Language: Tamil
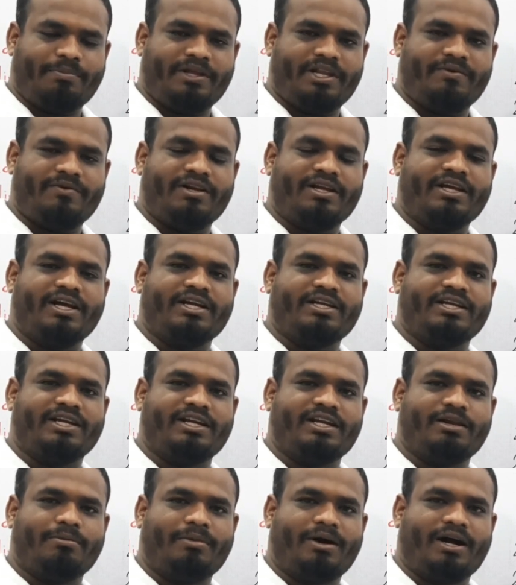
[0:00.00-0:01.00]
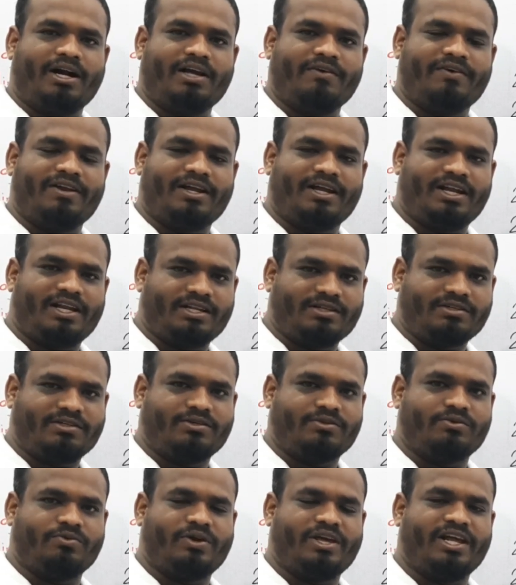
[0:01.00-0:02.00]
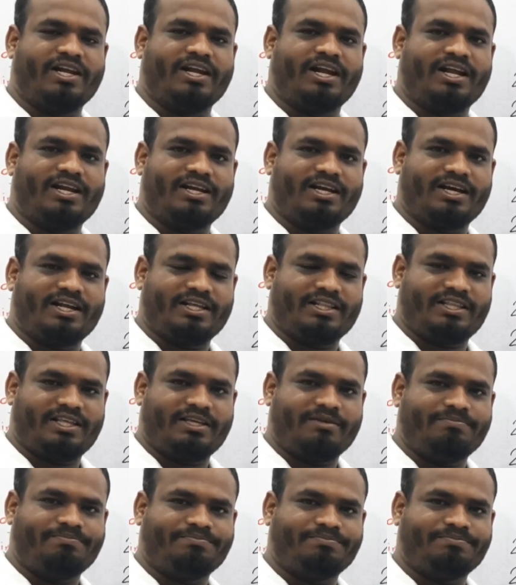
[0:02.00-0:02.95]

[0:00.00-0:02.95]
பிரிவில் கற்கின்ற மாணவர்களுடைய நலன் கருதி